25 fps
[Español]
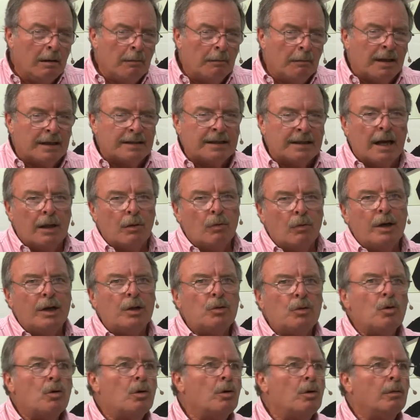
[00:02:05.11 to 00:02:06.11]
Pasado
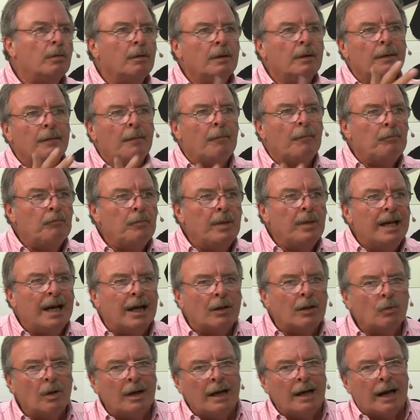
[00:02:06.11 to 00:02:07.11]
esto,
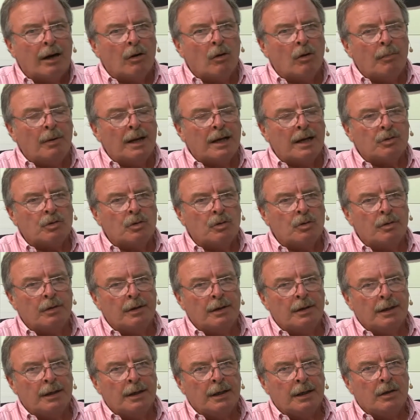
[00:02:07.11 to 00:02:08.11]
mirando a largo plazo,
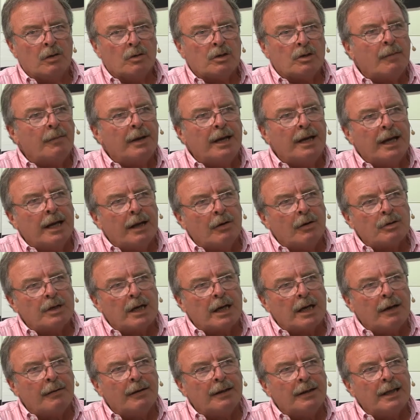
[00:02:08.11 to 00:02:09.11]
los americanos
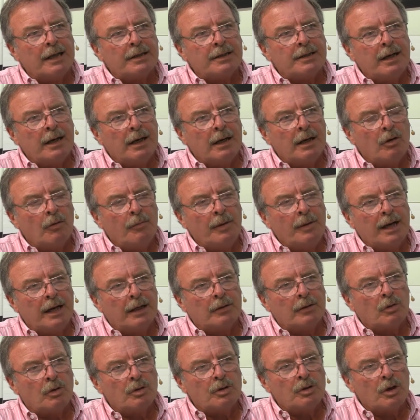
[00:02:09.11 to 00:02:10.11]
acaban de hacer en
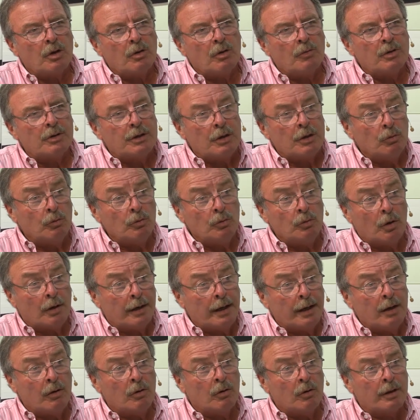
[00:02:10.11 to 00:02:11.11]
2014 como el segundo
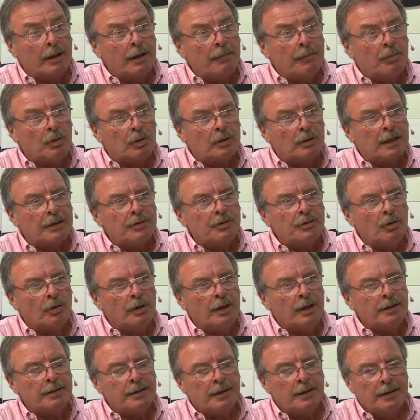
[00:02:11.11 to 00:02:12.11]
récord de
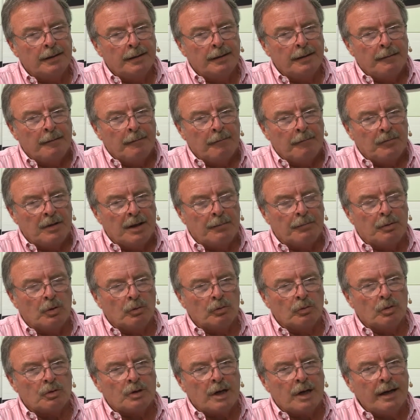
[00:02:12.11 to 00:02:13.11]
exportaciones de
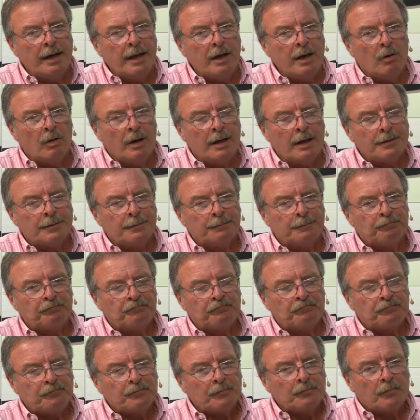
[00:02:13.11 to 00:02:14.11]
productos agrícolas
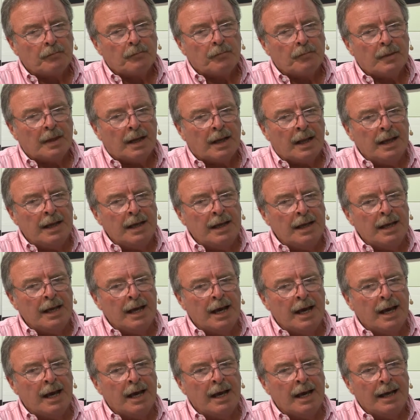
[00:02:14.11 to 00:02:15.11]
y,
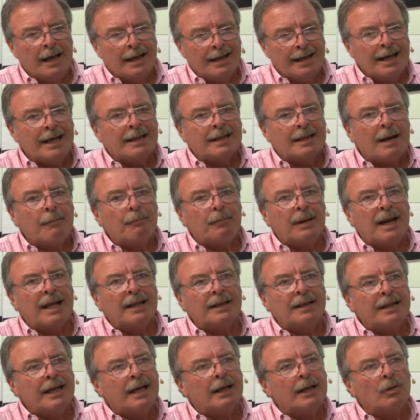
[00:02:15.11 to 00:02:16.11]
eh, y están
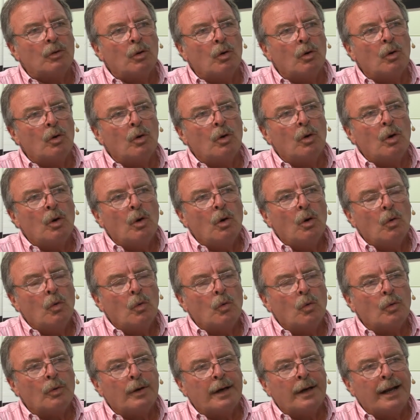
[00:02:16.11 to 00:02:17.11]
planteando
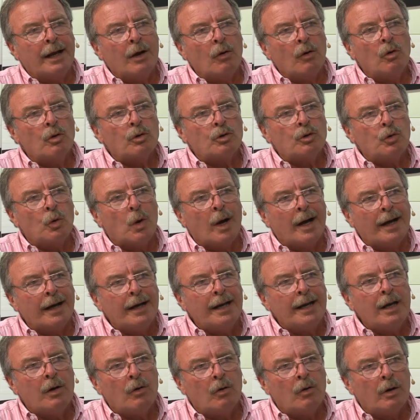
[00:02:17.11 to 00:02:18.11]
un negocio
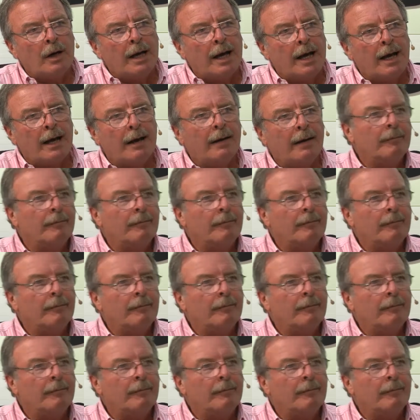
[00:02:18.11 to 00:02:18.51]
agrícola,